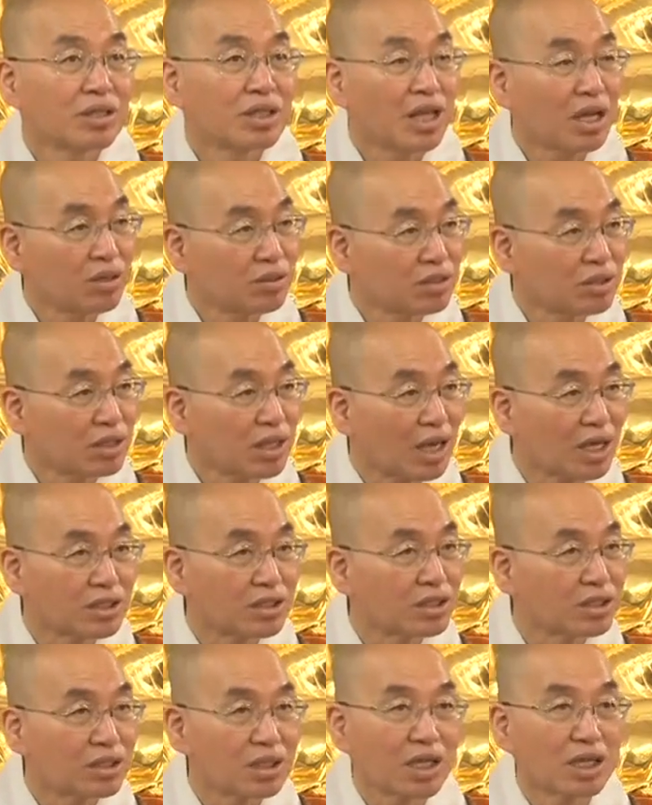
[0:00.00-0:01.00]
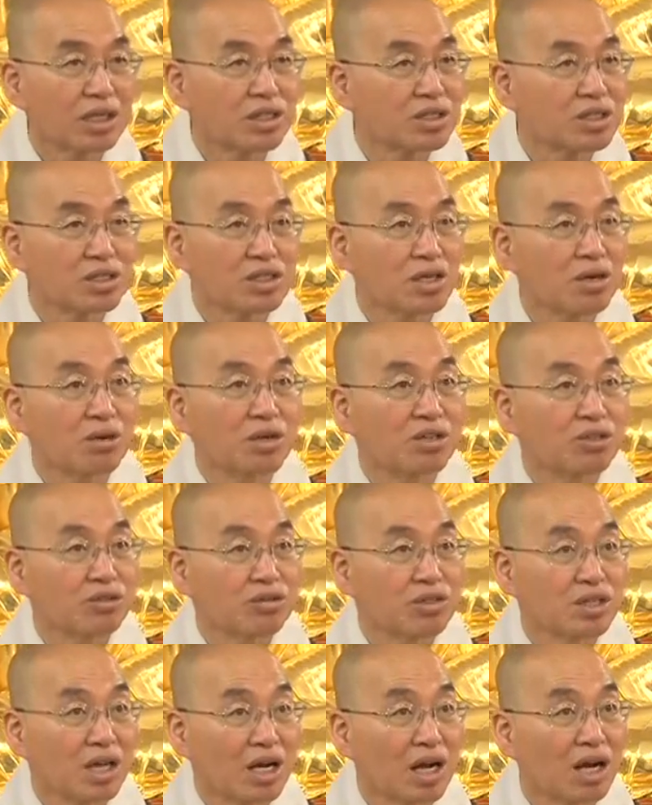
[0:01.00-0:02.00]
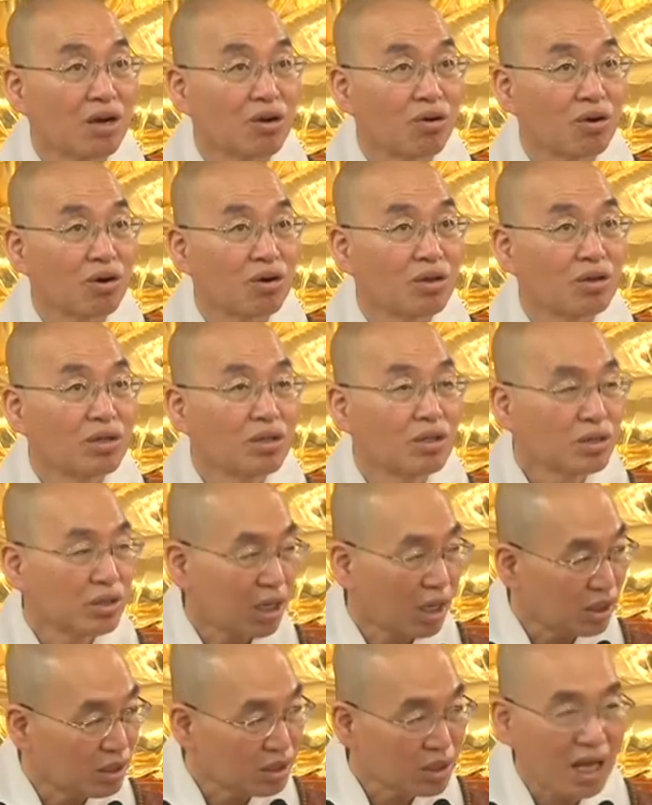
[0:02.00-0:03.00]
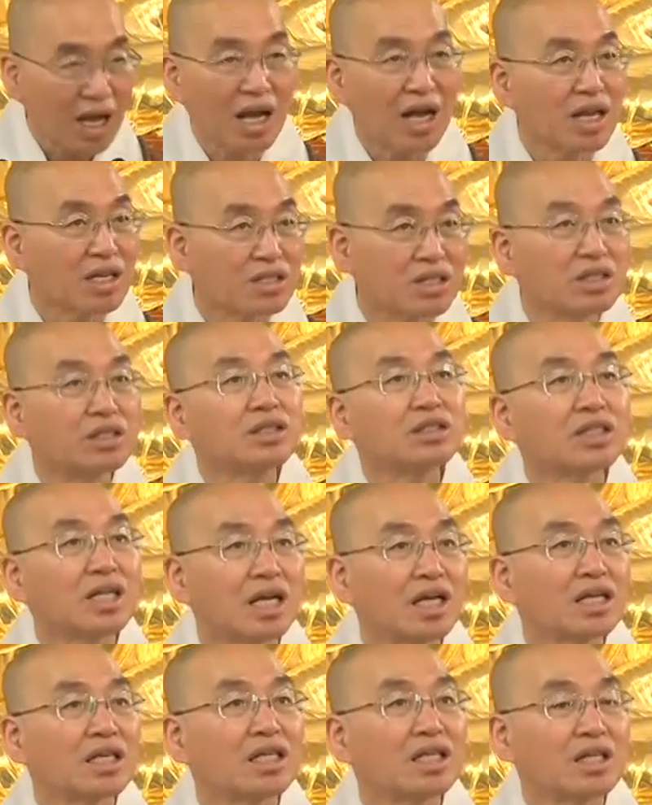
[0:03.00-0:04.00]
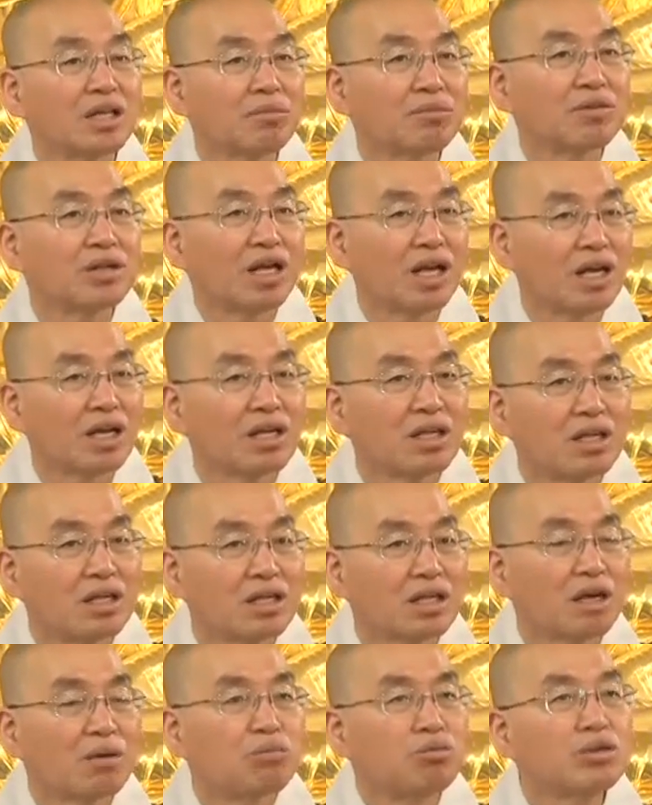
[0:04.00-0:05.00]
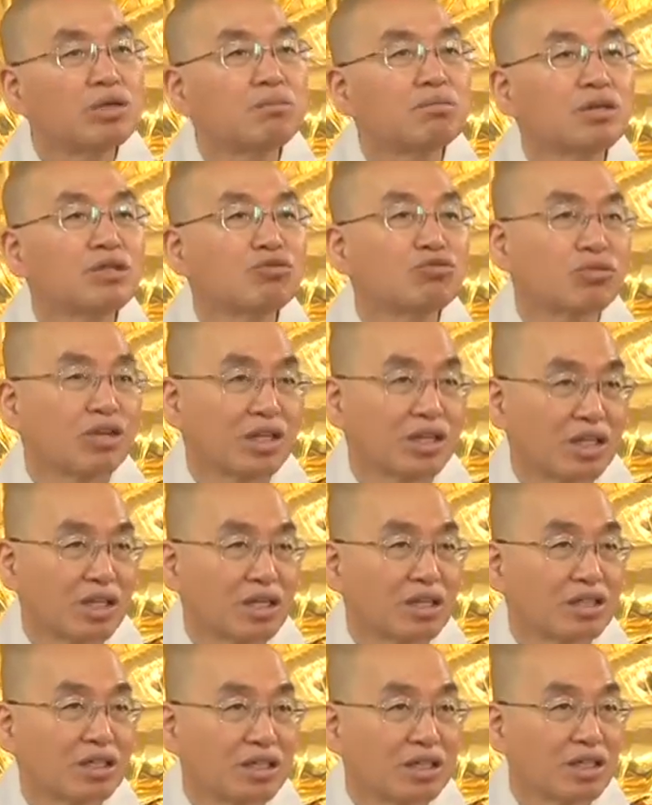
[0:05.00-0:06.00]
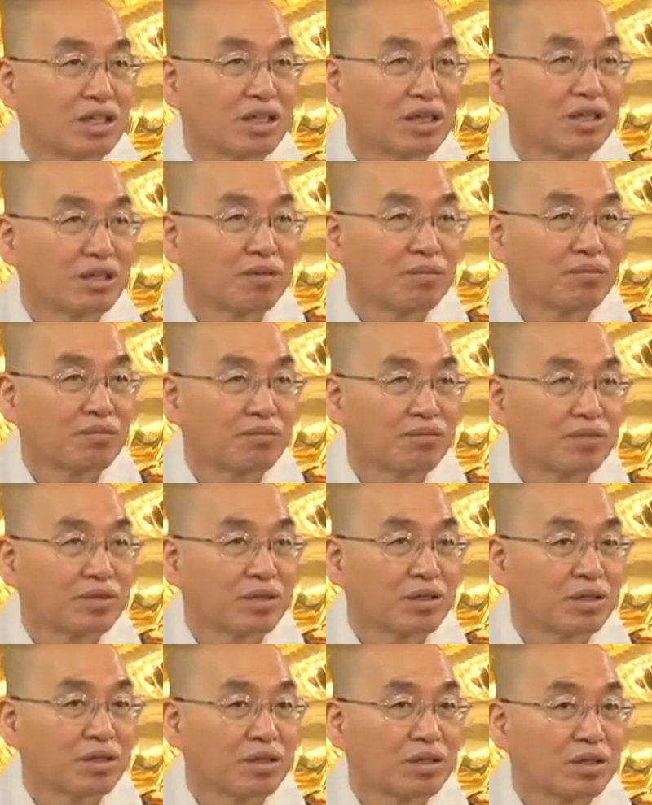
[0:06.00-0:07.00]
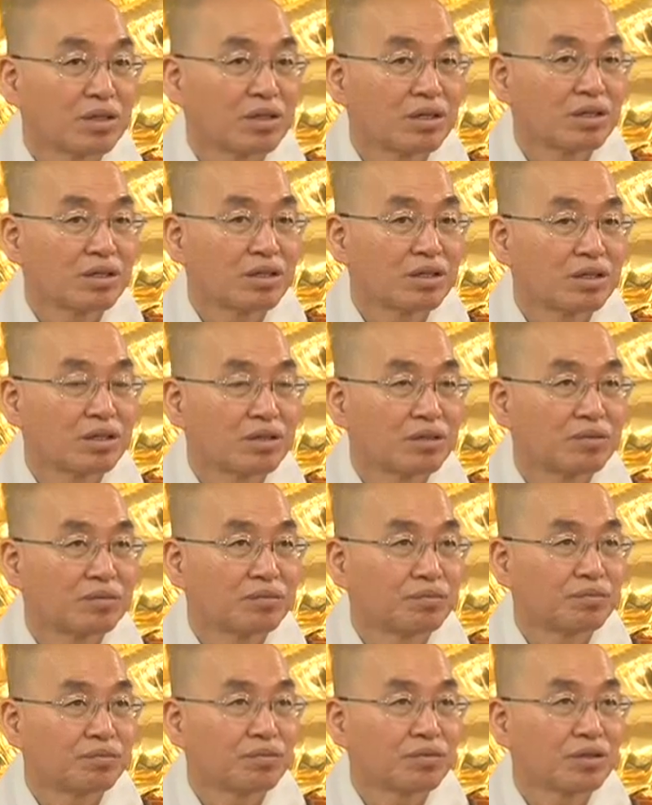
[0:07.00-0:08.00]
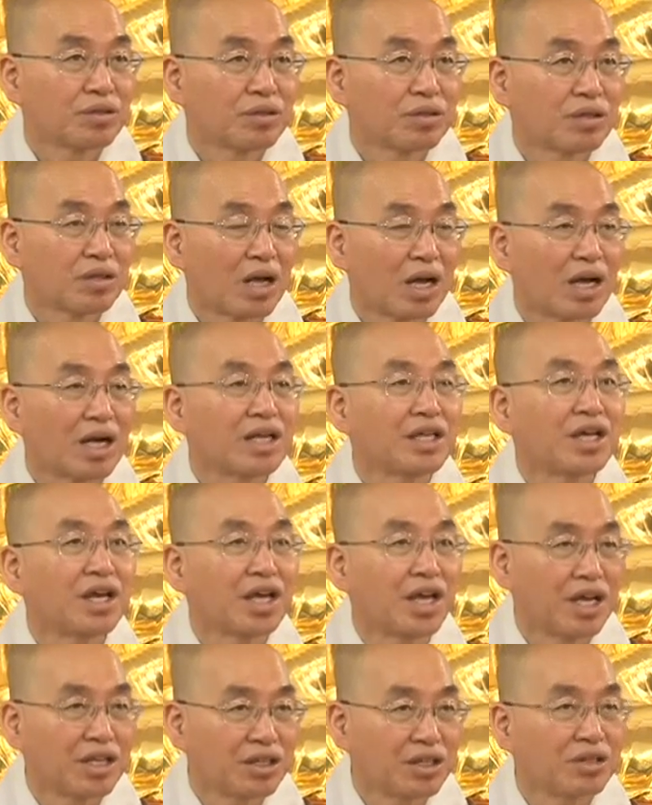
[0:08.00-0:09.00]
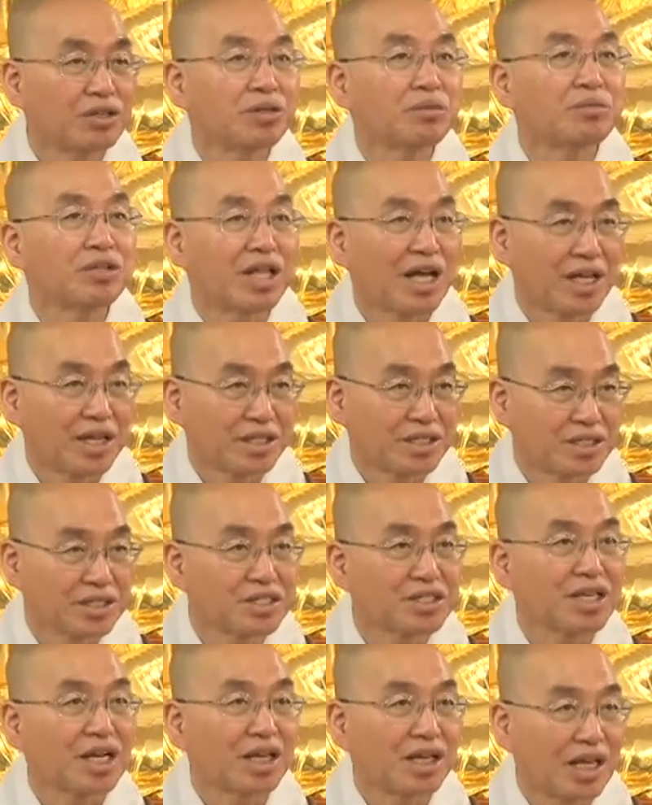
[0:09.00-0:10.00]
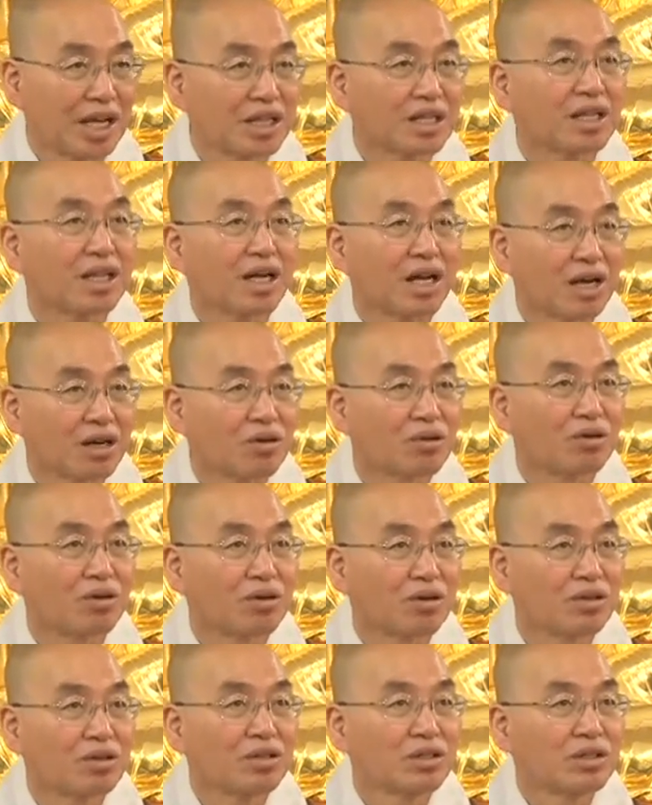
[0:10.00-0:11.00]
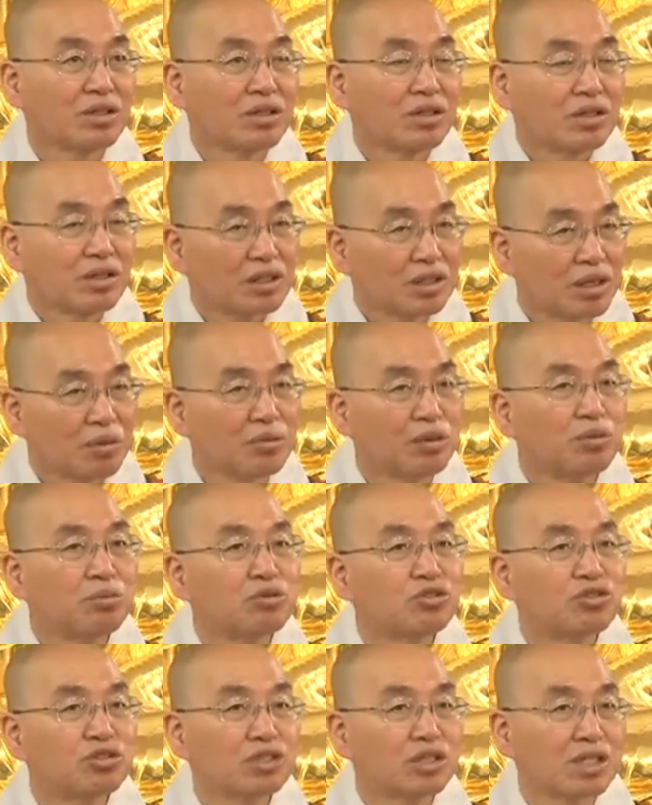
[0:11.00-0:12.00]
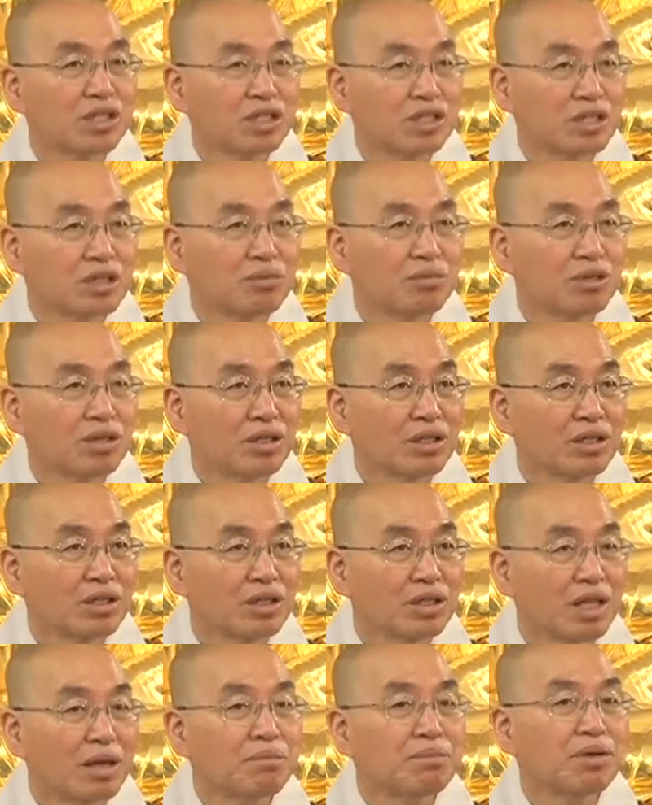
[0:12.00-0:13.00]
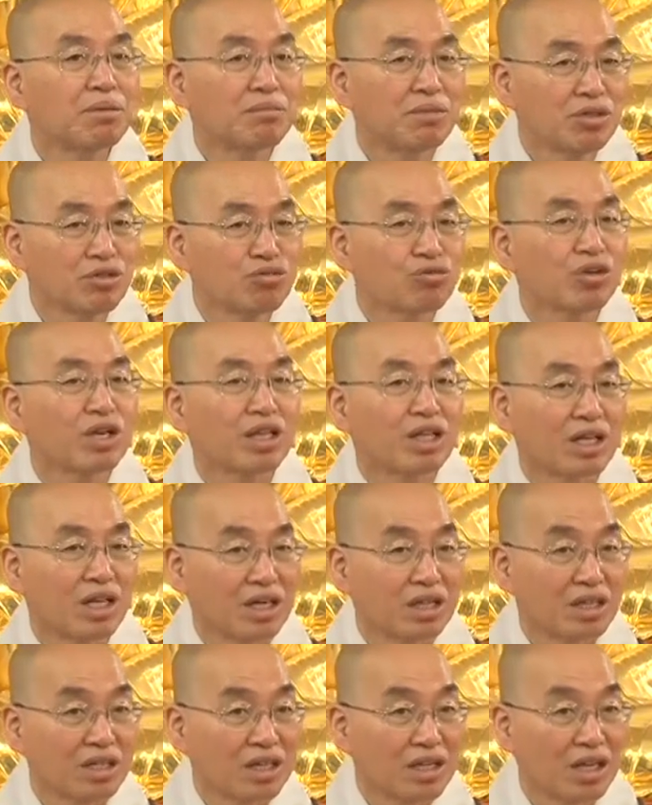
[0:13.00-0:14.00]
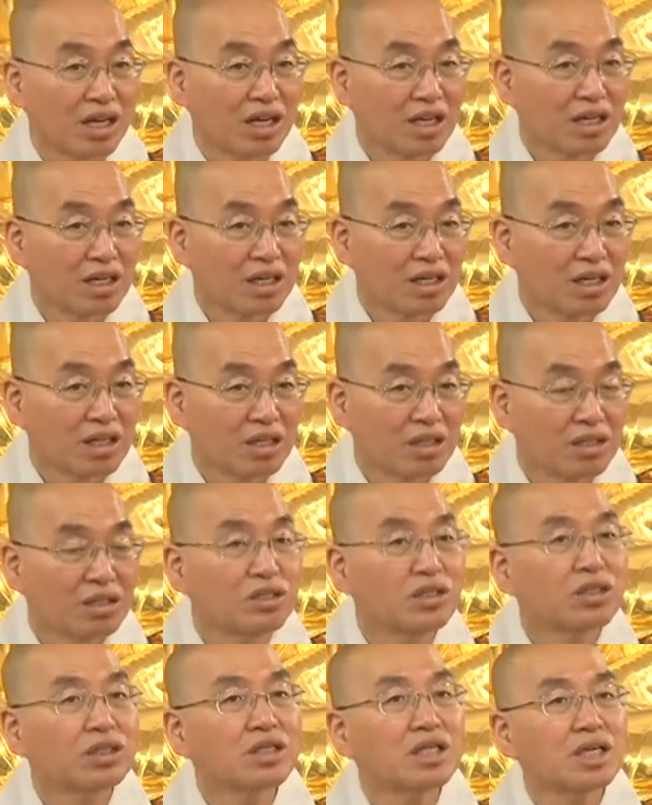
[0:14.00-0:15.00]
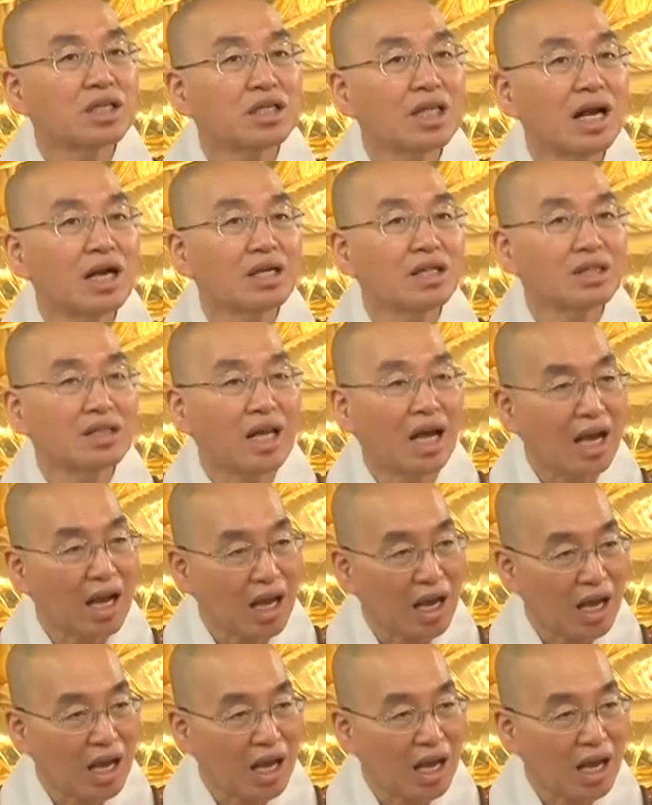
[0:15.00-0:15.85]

딴건다 직장에 가서 생활도 잘하고 다른 건 다 정상이기 때문에 그러니까 부인만 죽겠다는 거야. 어. 아까 얘기한 대로 이미 다 증상이 나타났고 다음 부증이 있으면 남편만 죽겠다는 거야. 근데 여자가 딴 건 다